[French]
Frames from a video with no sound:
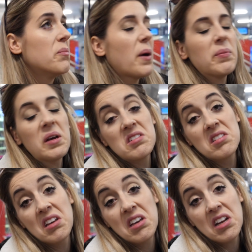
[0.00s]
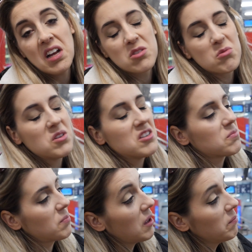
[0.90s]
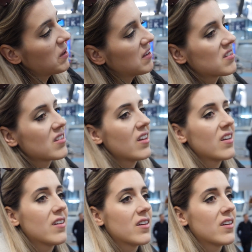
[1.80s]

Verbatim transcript: pas pressé, la Suisse, pas pressé.